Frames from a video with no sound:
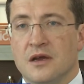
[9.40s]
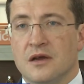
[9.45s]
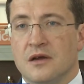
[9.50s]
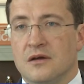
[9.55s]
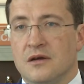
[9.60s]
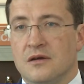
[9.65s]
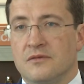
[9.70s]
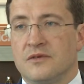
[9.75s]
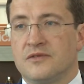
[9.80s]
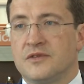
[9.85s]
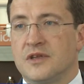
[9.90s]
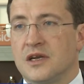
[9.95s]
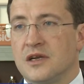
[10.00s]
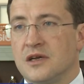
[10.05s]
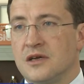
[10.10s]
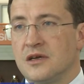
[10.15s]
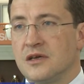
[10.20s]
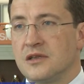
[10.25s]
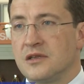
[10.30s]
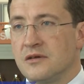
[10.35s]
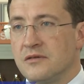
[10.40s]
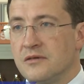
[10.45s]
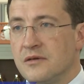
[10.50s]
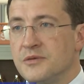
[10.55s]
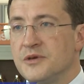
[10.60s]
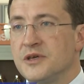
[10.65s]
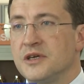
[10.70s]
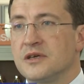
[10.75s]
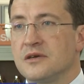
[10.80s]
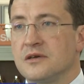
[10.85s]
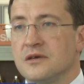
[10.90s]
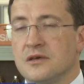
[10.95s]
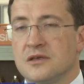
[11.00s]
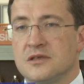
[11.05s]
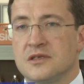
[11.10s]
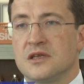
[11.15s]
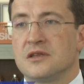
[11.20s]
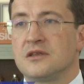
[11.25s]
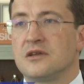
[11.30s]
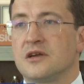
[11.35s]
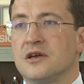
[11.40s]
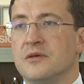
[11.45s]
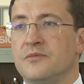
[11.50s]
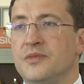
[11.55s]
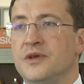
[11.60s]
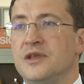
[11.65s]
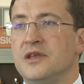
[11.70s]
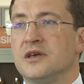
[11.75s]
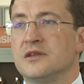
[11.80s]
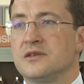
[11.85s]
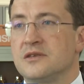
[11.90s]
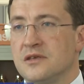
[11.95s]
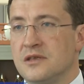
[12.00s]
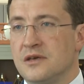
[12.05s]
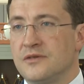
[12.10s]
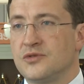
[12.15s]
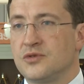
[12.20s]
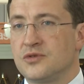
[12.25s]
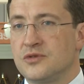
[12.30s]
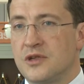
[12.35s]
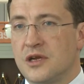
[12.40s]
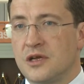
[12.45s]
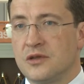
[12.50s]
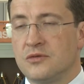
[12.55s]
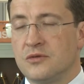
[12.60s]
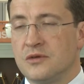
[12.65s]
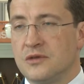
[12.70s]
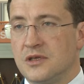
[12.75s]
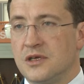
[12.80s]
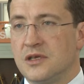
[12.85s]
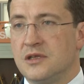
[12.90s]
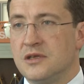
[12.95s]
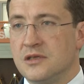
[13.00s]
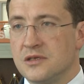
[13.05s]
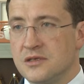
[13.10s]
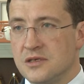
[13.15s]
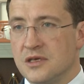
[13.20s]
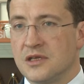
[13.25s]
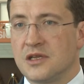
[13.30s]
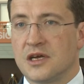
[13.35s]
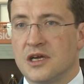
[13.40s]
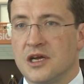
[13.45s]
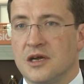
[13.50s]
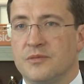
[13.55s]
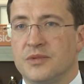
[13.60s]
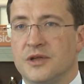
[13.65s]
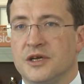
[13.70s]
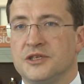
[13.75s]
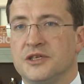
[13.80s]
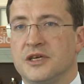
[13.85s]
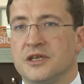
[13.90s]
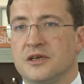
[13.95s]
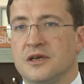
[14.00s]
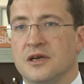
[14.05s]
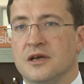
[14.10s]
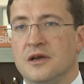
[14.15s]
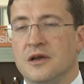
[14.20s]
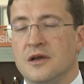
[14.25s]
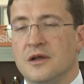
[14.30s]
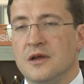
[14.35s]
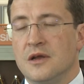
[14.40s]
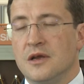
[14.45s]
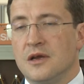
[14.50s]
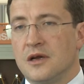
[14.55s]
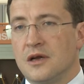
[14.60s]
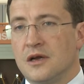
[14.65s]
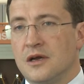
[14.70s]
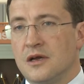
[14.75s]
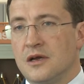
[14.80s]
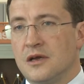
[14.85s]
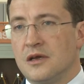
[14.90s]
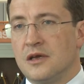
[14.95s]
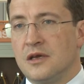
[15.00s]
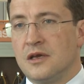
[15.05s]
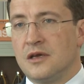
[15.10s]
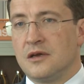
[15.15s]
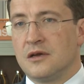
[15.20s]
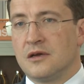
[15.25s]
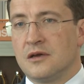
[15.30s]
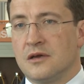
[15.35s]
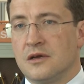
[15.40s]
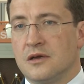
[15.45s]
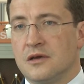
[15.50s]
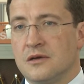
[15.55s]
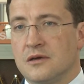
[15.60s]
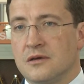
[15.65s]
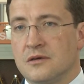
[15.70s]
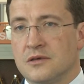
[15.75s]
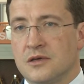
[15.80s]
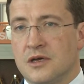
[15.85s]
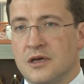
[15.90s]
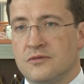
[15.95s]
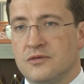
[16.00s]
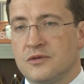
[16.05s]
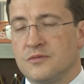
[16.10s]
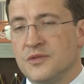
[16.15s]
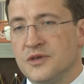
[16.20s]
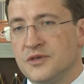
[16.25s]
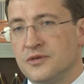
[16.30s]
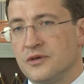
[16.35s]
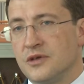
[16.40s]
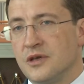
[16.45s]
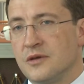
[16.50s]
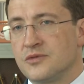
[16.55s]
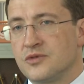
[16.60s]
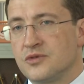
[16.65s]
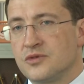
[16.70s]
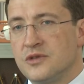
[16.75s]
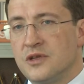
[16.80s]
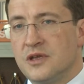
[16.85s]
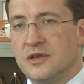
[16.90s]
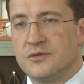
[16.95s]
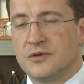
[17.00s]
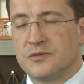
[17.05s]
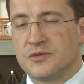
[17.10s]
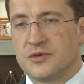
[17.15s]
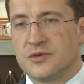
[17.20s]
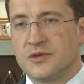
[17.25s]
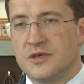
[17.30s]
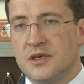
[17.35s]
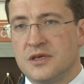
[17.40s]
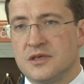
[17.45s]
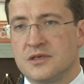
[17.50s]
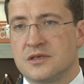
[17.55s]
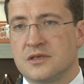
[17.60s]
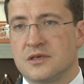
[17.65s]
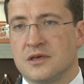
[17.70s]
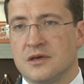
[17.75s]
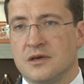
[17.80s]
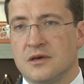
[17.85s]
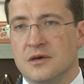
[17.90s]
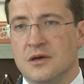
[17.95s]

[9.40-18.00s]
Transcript: Э, во-вторых, это вообще центр компетенции на всю страну. Это единственная такая площадка. Э, и, как вот мы сегодня обсудили, обсудили с